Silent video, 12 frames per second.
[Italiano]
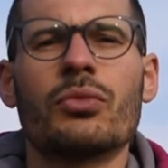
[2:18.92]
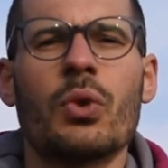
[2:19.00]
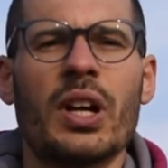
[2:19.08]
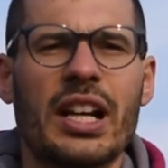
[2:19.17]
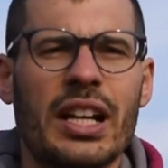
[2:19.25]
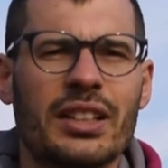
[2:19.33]

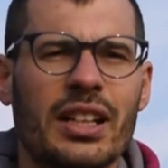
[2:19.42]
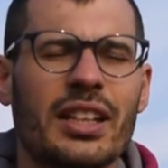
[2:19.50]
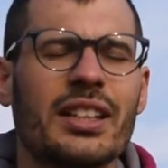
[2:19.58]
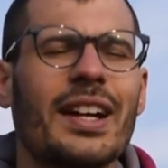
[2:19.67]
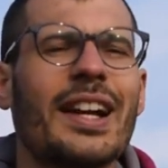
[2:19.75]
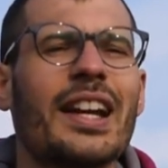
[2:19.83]
Qualche
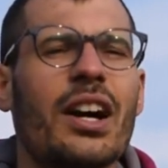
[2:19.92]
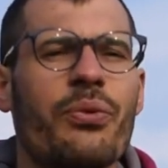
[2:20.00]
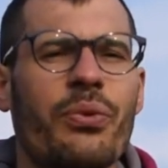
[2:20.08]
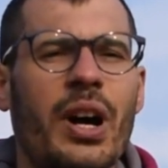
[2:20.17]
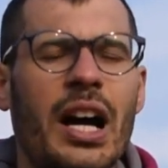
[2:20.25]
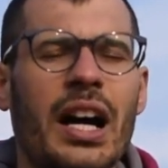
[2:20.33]
atleta la
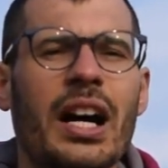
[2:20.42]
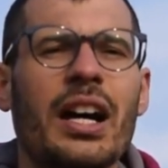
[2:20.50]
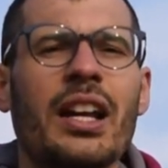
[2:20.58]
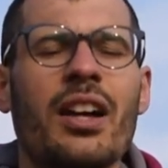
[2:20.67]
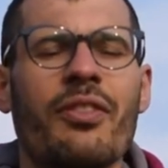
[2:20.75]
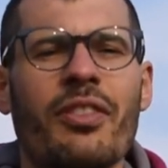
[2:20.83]

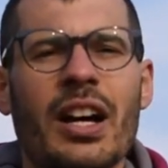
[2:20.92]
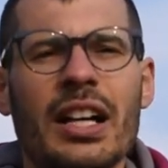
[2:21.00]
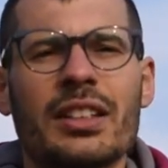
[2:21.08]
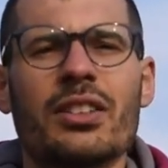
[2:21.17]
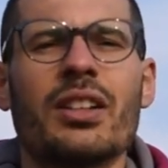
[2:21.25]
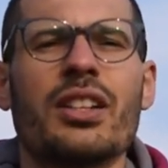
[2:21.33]
fa, l'ha
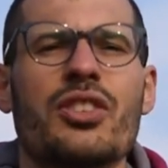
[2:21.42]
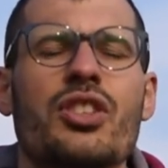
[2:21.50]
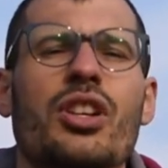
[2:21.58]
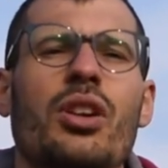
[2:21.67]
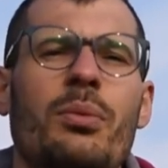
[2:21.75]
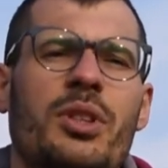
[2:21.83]
fatta una
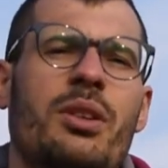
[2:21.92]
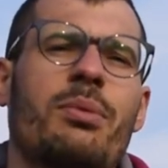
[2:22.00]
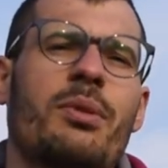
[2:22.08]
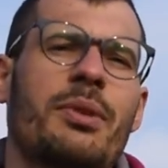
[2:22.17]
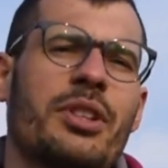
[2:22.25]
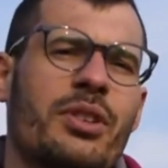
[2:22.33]
10 km
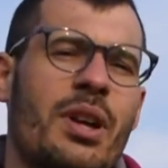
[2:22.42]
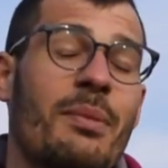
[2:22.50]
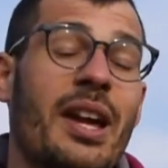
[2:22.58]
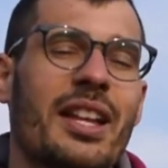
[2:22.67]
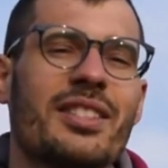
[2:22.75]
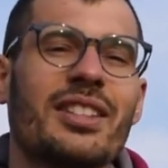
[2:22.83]
prima di una
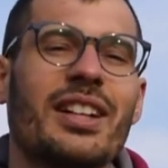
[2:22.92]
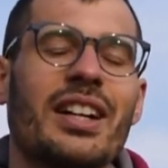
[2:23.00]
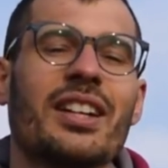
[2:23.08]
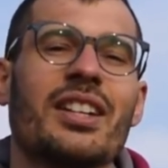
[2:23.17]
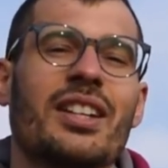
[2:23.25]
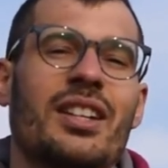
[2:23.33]

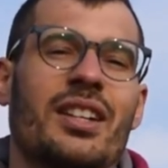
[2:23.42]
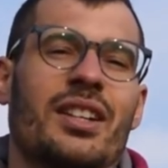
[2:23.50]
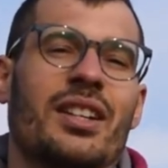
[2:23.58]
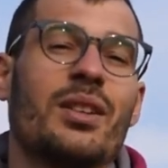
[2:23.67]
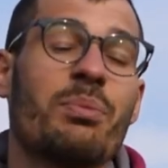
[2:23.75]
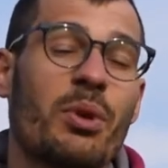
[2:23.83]
mezza.
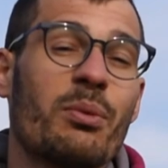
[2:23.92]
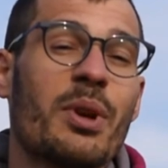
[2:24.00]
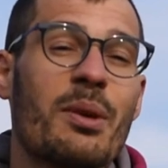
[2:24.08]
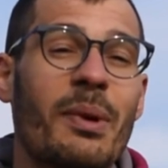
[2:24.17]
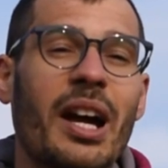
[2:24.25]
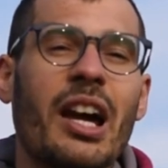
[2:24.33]
Il
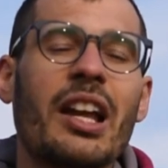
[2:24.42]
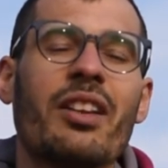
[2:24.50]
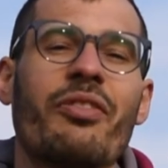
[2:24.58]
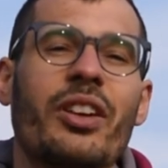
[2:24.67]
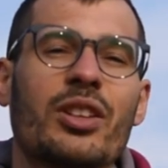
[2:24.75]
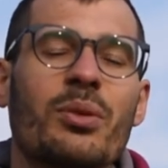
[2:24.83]
problema è
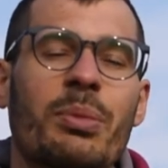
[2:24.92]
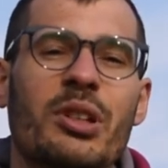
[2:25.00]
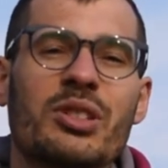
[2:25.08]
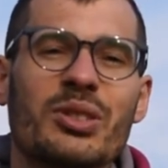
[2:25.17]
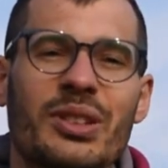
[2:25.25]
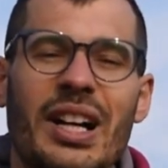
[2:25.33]
l'effetto
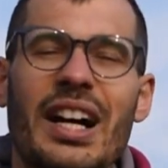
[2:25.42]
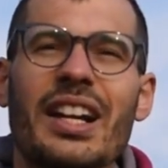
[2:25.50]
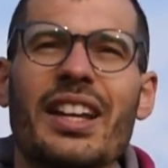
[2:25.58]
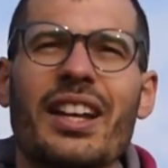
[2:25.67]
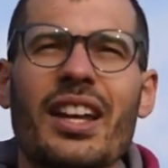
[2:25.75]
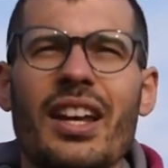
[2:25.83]

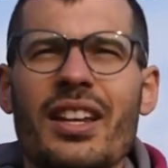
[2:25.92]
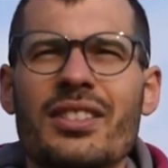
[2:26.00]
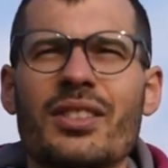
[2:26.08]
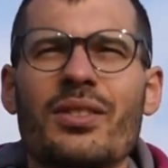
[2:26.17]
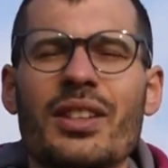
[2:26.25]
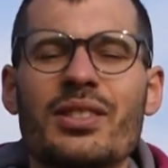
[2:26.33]
personale, che
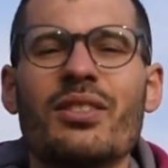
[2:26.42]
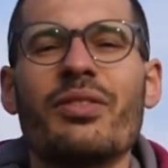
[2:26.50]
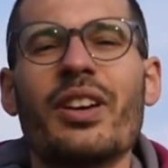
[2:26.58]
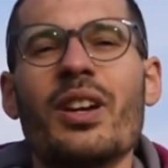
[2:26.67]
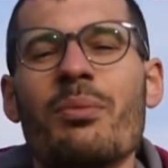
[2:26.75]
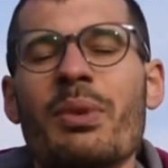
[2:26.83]
se dovessimo
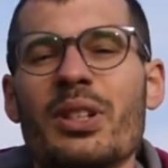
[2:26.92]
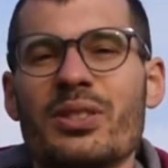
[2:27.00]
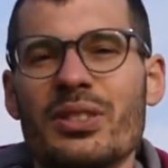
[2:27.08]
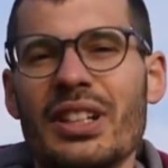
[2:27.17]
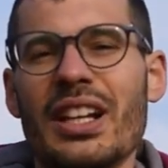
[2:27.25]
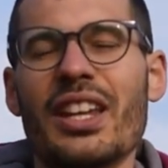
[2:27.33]
fare il
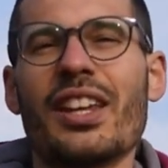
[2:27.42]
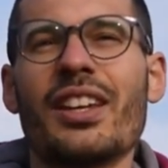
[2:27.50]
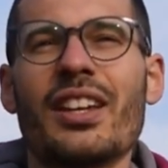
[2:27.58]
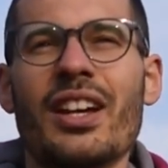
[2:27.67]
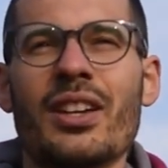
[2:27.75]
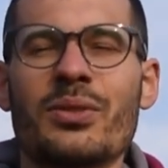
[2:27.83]
personale
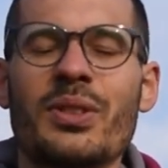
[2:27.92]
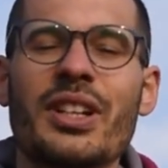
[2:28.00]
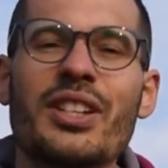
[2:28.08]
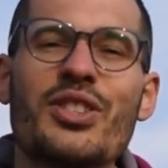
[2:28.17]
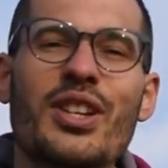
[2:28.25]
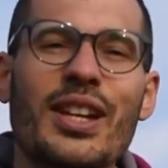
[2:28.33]
in, su una
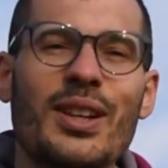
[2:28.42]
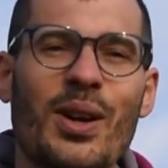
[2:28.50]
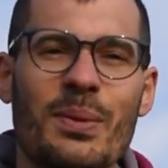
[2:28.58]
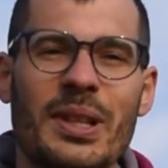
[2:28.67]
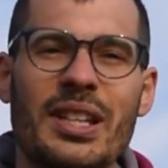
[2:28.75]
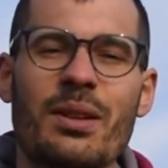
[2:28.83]
10
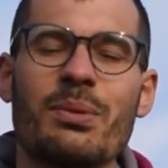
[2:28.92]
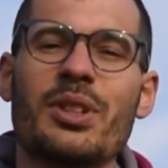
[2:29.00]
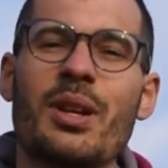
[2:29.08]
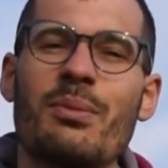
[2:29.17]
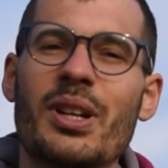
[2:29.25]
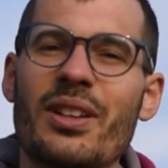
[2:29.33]
km
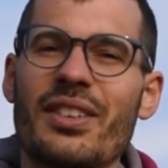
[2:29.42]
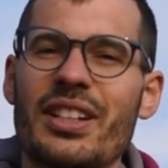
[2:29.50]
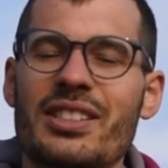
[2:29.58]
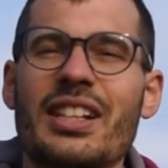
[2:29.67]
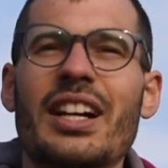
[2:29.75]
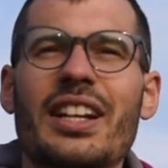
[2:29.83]
potremmo
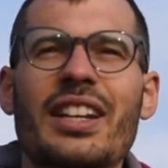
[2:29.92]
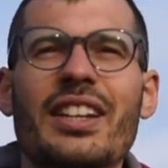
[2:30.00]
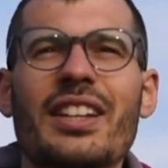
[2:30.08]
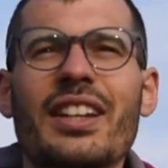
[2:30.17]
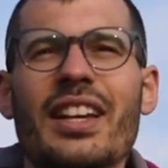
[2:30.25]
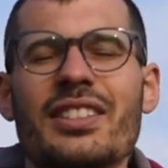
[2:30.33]
arrivare scarichi
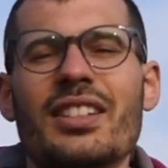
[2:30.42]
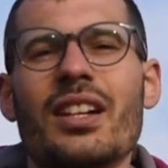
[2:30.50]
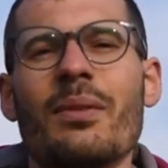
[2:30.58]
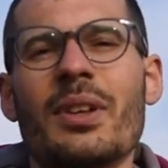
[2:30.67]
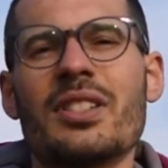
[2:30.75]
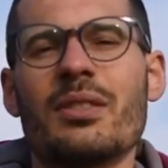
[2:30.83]
di testa
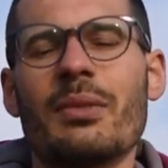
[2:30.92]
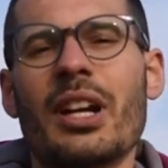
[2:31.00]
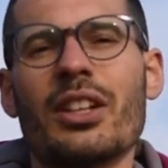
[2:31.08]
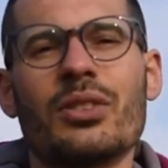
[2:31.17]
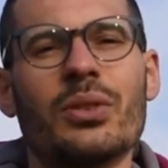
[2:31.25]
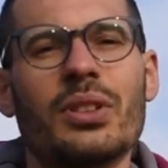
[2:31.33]
alla mezza
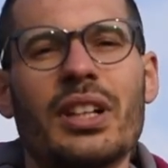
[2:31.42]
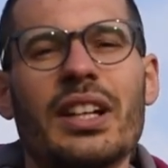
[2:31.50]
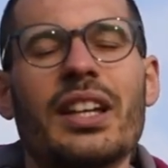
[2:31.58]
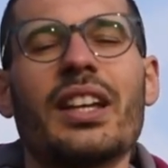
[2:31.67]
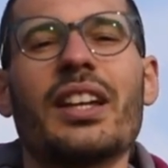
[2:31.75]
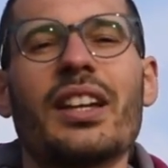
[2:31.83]

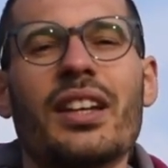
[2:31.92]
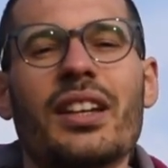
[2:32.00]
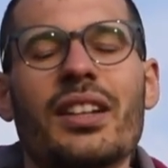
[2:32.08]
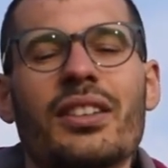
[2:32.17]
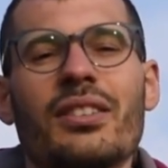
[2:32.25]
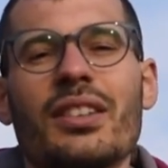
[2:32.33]
maratona
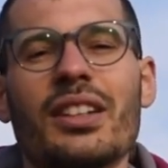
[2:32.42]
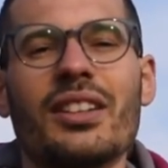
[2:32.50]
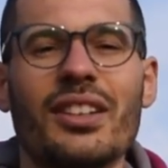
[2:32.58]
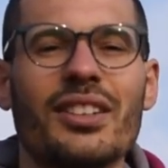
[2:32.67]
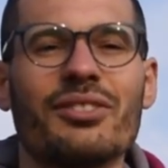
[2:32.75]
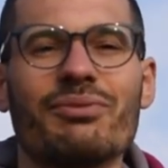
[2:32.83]
e
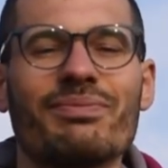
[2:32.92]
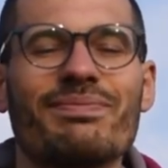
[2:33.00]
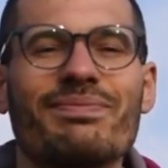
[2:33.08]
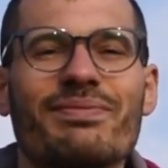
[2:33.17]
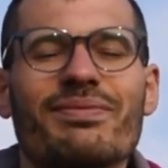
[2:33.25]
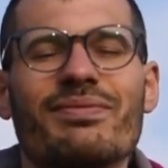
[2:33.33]

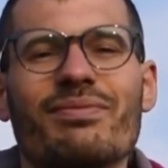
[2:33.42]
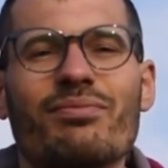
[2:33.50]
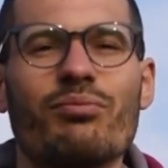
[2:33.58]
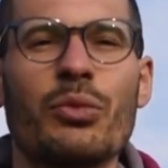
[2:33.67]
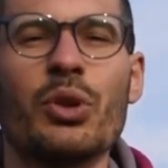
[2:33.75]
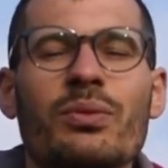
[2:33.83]

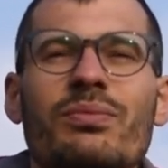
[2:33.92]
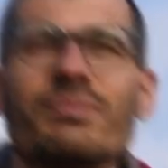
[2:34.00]
Boh.